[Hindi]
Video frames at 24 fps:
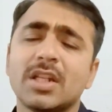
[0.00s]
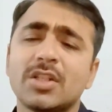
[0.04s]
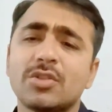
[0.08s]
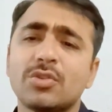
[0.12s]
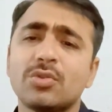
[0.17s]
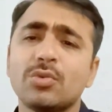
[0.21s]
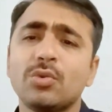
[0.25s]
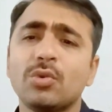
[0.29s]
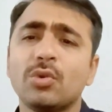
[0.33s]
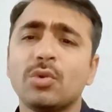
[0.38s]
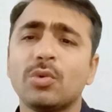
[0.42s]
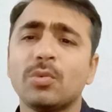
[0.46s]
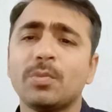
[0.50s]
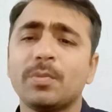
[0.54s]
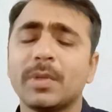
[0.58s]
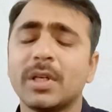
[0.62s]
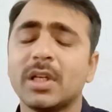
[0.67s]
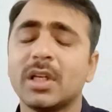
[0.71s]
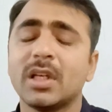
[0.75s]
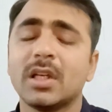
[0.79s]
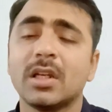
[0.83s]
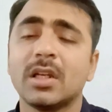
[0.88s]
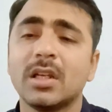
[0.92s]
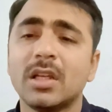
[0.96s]
एच टू
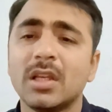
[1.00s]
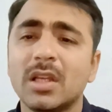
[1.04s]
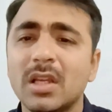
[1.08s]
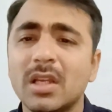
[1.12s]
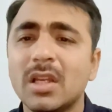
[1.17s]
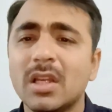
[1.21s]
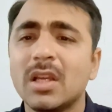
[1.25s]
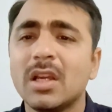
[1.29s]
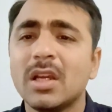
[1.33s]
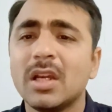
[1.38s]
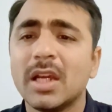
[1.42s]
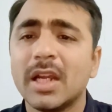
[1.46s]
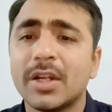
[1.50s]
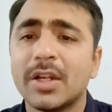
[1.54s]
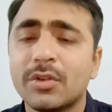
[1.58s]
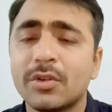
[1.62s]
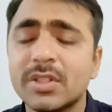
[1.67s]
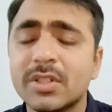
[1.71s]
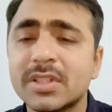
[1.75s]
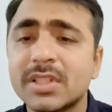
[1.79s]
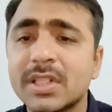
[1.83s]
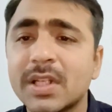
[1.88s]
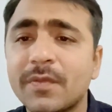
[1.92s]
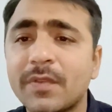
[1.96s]

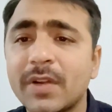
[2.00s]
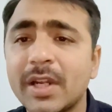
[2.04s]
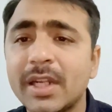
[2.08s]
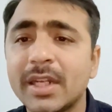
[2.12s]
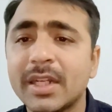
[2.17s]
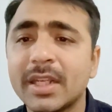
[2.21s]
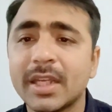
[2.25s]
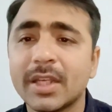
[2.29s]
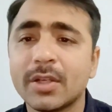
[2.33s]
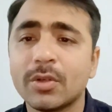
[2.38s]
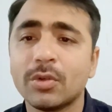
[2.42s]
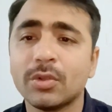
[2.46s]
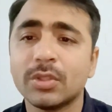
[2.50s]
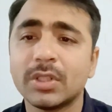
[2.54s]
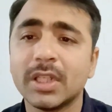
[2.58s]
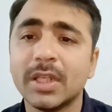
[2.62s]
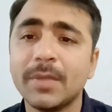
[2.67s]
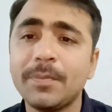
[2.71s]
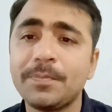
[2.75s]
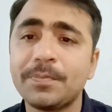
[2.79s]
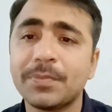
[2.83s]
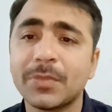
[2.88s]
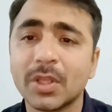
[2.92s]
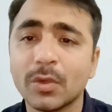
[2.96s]
हाइड्रोजन सल्फाइड का एक होता
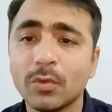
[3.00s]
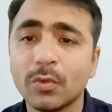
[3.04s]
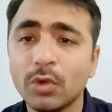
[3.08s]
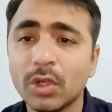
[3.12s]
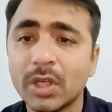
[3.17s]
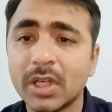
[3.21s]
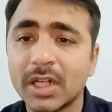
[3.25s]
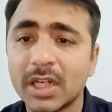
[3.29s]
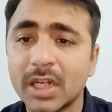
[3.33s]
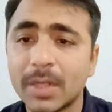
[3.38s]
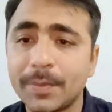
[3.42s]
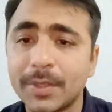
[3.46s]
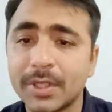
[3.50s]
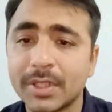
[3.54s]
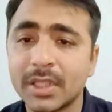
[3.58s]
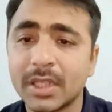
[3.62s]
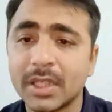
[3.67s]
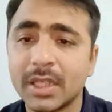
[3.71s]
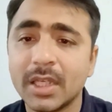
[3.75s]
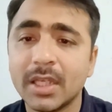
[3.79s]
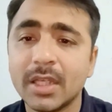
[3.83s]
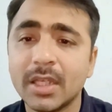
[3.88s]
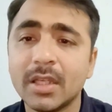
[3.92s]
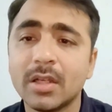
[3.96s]
है वो करना पड़ता
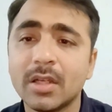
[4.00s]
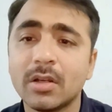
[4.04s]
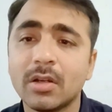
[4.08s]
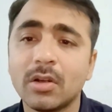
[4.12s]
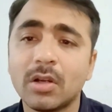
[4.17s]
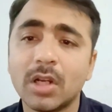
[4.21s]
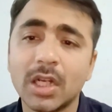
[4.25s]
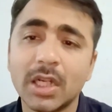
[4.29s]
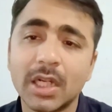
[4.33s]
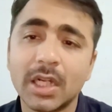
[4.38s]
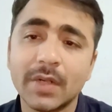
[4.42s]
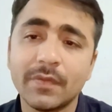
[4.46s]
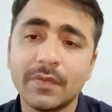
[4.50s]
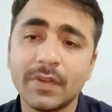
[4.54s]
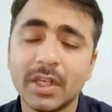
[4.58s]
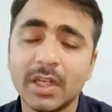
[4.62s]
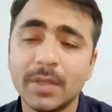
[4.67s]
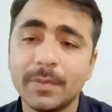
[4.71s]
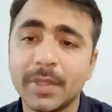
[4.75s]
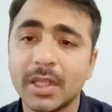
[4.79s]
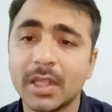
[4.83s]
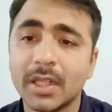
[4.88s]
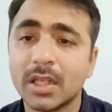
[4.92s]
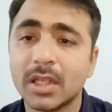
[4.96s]
है ऑयल एंड
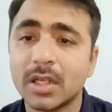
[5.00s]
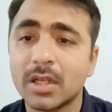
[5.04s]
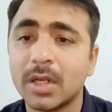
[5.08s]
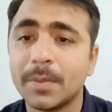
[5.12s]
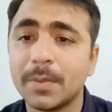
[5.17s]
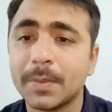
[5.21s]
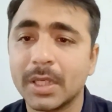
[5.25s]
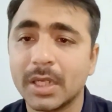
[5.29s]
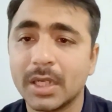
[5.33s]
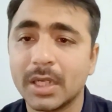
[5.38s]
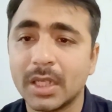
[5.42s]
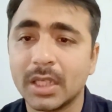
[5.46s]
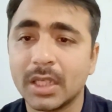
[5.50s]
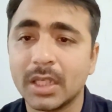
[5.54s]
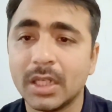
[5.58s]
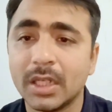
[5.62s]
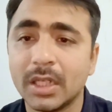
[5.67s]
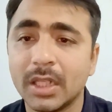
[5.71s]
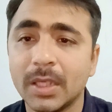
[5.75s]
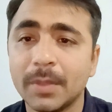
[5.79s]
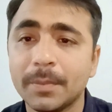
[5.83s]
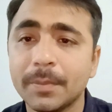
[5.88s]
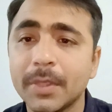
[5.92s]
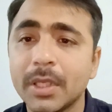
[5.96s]
फील्ड में काम करने के
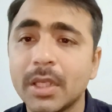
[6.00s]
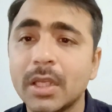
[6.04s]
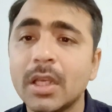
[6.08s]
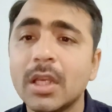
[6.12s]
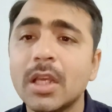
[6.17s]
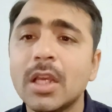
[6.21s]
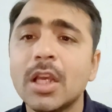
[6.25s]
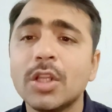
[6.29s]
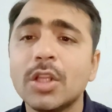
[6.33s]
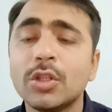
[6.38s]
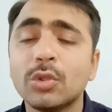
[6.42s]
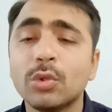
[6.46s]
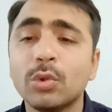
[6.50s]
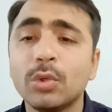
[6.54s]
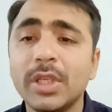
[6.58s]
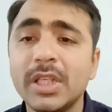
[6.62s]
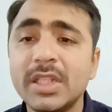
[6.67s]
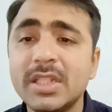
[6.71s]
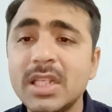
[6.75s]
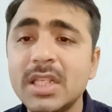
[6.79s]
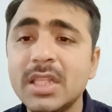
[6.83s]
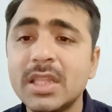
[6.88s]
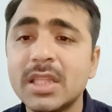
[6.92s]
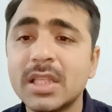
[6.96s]
लिए तो
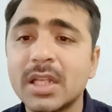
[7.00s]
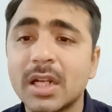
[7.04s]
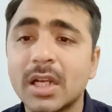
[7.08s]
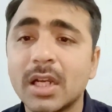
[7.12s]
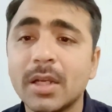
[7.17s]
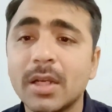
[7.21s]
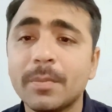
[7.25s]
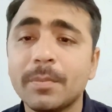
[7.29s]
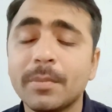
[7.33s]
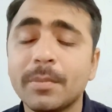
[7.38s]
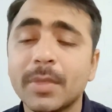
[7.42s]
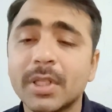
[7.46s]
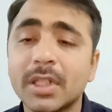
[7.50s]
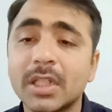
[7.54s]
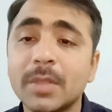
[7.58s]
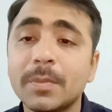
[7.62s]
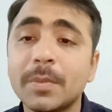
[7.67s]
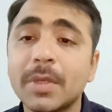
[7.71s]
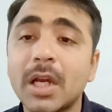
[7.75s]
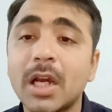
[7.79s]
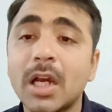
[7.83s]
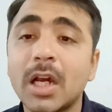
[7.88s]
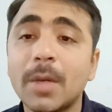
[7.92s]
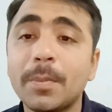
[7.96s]
इसी तरह
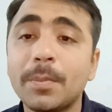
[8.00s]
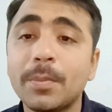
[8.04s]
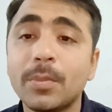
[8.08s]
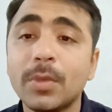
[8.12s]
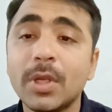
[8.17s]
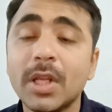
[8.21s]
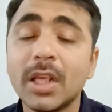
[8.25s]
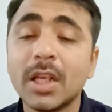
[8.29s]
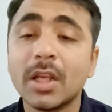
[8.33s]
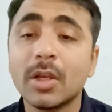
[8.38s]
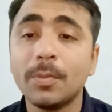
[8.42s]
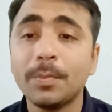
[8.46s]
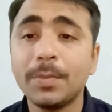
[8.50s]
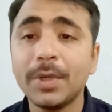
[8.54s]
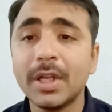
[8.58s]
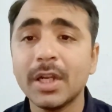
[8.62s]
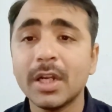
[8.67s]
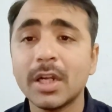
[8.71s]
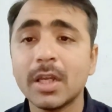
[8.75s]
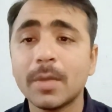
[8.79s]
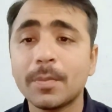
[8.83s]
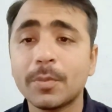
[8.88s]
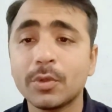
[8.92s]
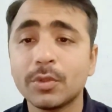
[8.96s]
मतलब आपने
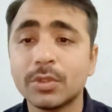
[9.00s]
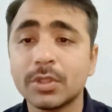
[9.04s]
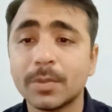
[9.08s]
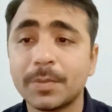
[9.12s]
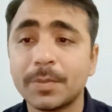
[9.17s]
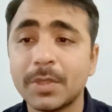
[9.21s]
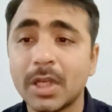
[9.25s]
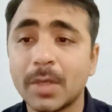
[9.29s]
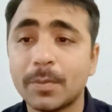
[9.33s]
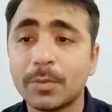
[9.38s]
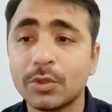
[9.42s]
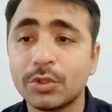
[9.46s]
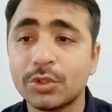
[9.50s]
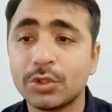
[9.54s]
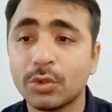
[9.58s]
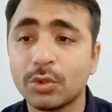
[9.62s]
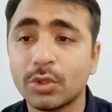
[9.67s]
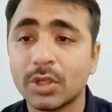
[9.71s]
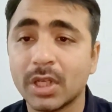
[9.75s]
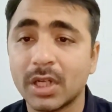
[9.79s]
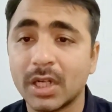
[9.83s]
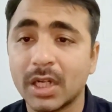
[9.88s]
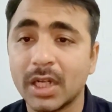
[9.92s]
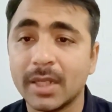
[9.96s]
कंप्यूटर आपको अपने आप को शो
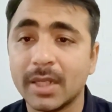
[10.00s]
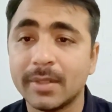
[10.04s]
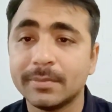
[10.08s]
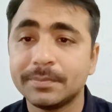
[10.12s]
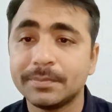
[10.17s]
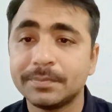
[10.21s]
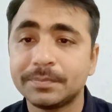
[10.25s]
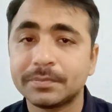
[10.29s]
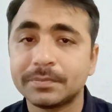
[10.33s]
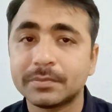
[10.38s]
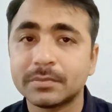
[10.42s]
करना है